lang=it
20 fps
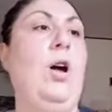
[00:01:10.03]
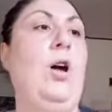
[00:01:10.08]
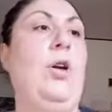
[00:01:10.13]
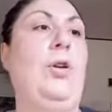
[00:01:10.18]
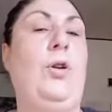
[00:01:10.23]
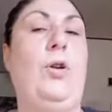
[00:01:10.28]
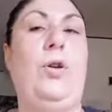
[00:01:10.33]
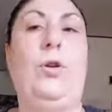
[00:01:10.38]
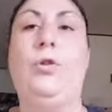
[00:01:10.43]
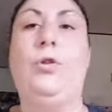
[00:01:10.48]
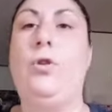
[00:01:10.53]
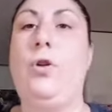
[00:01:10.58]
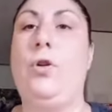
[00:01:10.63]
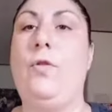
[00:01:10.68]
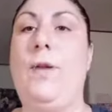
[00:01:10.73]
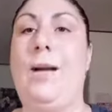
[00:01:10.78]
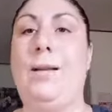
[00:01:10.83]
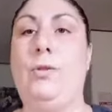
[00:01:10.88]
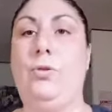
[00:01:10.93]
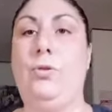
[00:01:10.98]
non ho
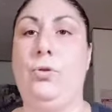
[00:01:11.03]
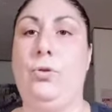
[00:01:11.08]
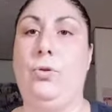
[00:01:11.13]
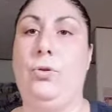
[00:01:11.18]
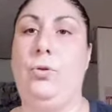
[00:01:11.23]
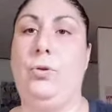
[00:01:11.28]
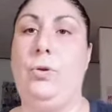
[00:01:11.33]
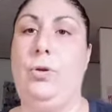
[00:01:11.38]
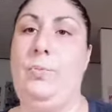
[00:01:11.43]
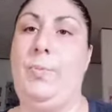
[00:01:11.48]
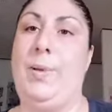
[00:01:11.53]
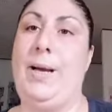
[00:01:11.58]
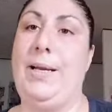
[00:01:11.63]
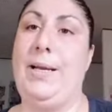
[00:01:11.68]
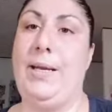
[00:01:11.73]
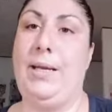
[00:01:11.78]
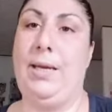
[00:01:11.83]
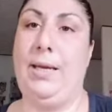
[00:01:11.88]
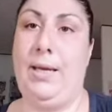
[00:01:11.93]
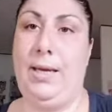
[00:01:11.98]
trovato il
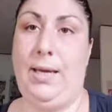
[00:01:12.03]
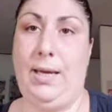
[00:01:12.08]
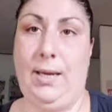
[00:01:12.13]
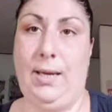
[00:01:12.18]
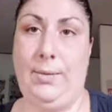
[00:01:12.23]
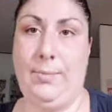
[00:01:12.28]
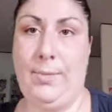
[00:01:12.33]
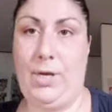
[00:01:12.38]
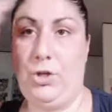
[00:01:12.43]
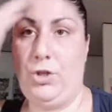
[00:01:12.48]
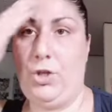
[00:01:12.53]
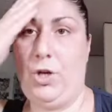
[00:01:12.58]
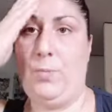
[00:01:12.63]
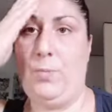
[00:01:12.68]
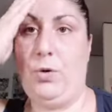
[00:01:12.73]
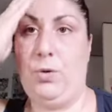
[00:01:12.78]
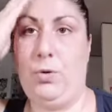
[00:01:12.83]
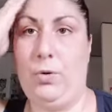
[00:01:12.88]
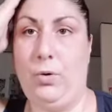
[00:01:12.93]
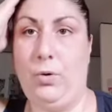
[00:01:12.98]
pane che
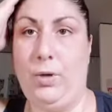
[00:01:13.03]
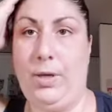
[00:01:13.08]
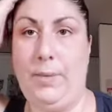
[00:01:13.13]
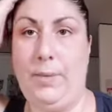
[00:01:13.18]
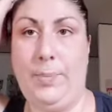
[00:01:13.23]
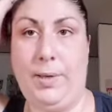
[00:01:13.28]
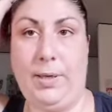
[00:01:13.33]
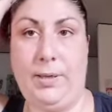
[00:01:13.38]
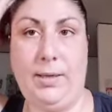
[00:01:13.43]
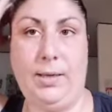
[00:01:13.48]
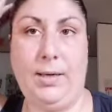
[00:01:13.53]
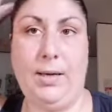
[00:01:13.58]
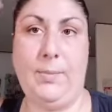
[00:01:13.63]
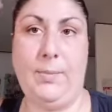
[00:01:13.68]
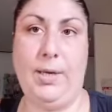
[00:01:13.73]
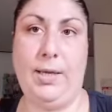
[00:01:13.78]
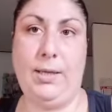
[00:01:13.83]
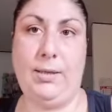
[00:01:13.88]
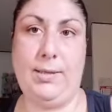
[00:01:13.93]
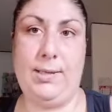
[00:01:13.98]
mangiamo noi eh,
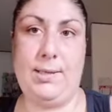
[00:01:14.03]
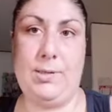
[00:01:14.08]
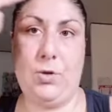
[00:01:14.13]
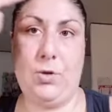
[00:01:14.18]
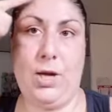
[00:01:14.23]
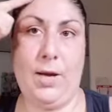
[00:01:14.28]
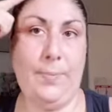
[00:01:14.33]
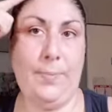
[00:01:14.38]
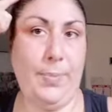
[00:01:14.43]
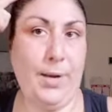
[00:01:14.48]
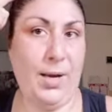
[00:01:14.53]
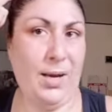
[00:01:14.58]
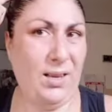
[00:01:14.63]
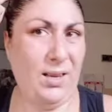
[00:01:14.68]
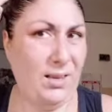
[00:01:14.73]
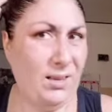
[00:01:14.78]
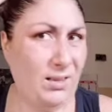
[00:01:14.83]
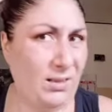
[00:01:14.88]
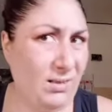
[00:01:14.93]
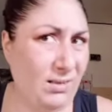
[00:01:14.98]
praticamente. Eh, Sto eh, eh caffè... a me
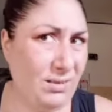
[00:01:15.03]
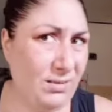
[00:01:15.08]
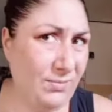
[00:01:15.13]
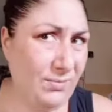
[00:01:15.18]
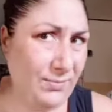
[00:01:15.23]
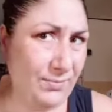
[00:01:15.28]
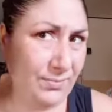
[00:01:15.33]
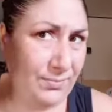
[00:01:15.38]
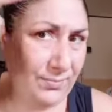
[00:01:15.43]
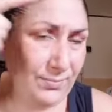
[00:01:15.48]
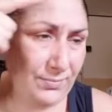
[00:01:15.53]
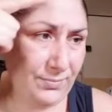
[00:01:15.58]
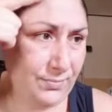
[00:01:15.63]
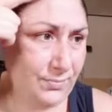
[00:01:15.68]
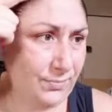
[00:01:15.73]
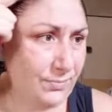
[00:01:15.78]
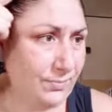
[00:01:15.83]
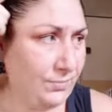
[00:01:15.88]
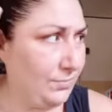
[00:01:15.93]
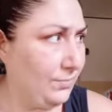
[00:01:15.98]
la baguette
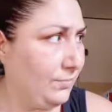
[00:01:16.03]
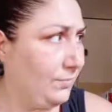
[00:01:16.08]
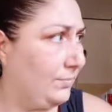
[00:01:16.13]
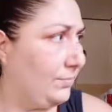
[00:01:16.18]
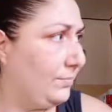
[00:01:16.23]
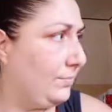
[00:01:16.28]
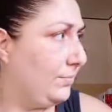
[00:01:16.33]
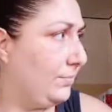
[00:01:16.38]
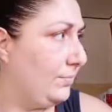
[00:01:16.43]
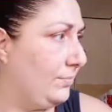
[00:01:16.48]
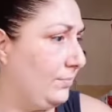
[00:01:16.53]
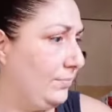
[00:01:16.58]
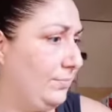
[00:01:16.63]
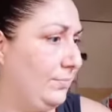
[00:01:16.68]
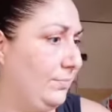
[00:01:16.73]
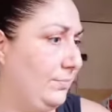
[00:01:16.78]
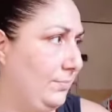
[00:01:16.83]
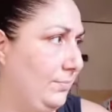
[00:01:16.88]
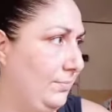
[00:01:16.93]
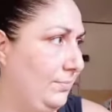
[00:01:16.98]
alla madonna a me
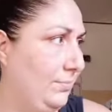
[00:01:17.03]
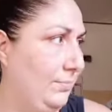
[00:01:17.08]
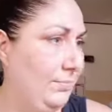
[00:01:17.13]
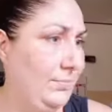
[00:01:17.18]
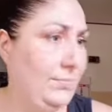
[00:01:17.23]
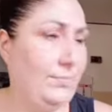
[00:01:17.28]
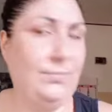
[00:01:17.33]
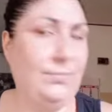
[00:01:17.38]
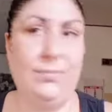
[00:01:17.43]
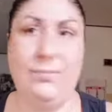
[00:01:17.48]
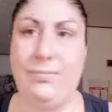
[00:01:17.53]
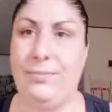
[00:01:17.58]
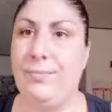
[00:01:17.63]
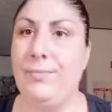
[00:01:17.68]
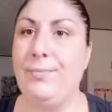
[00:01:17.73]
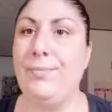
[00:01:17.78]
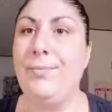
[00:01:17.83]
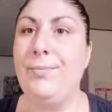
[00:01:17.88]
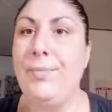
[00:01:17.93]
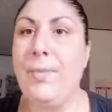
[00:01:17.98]
mi piace la
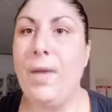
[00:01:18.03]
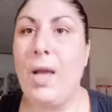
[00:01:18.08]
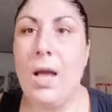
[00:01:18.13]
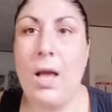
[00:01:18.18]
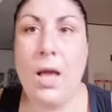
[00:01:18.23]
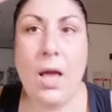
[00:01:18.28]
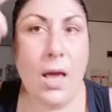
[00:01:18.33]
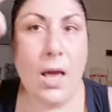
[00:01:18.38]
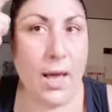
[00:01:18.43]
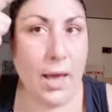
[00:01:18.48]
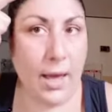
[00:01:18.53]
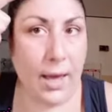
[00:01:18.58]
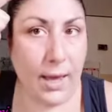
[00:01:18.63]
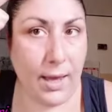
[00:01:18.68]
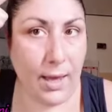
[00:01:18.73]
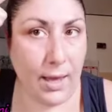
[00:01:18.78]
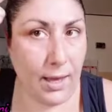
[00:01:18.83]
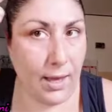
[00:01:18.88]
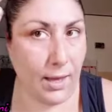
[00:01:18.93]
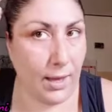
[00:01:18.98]
baguette.
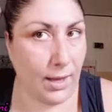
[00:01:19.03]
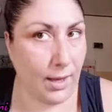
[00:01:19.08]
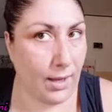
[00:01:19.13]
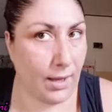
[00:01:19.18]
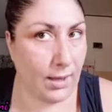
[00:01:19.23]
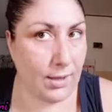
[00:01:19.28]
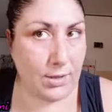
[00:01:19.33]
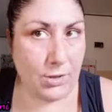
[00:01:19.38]
Eh,